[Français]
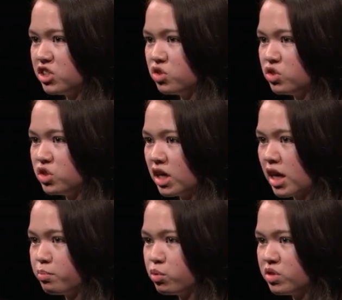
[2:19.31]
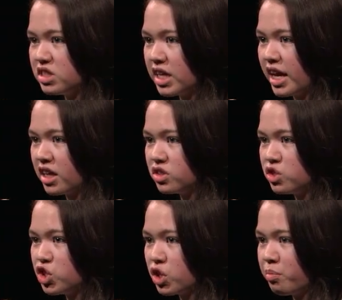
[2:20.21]
nus dans la poussière du
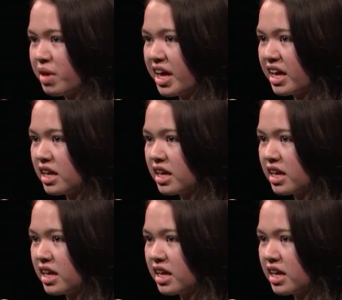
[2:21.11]
chemin.